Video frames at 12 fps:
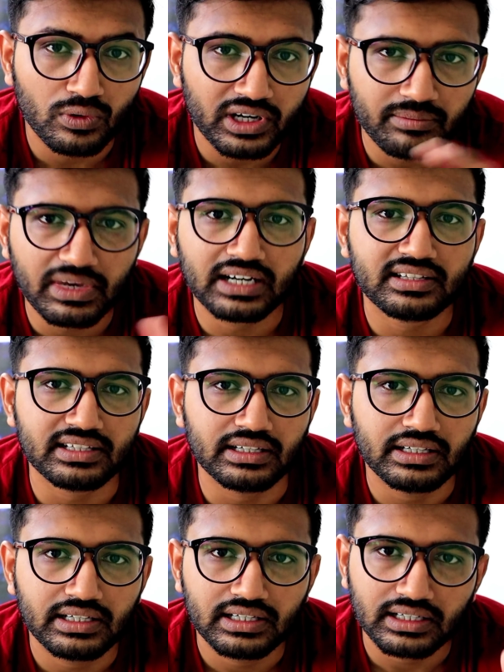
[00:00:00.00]
तो रोकड़ मार्क्स
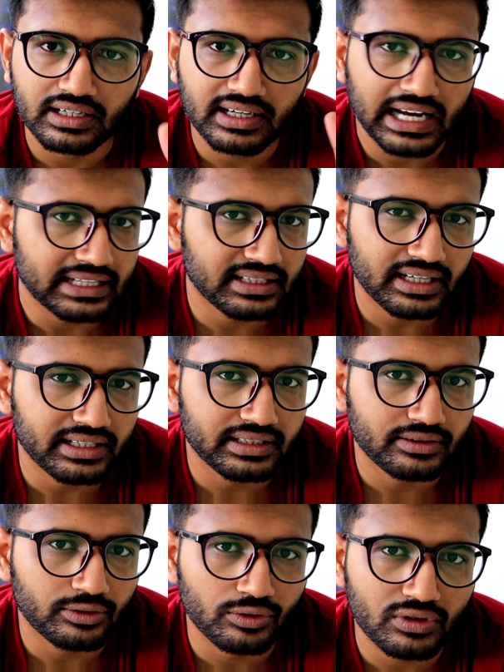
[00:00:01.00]
है अगर आता
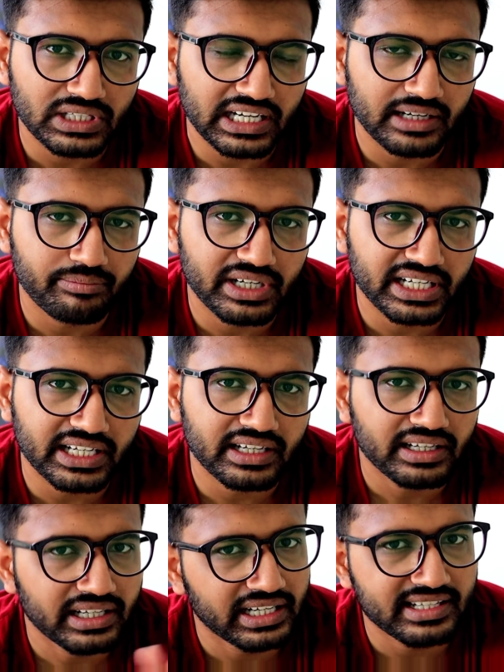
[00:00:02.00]
है तो दो सेकंड में
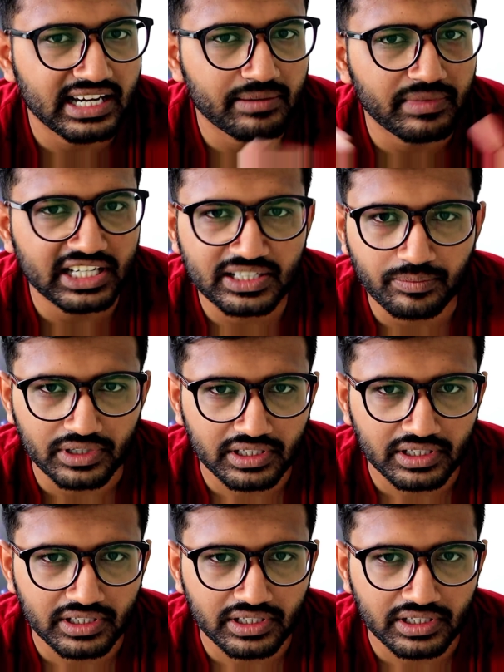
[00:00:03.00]
टिक एंड चार मार्क्स